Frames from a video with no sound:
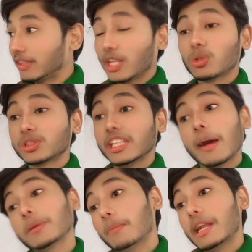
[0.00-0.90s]
देखो सही कि
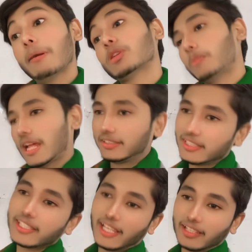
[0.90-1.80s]
आपकी मैडम आपको पढ़ाती
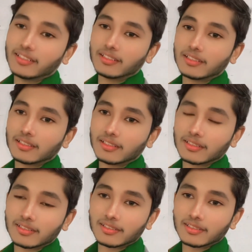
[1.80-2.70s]
क्या है देखा मैं
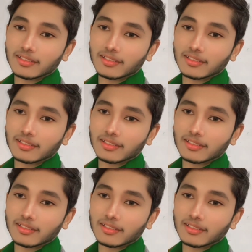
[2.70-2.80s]
इंतजार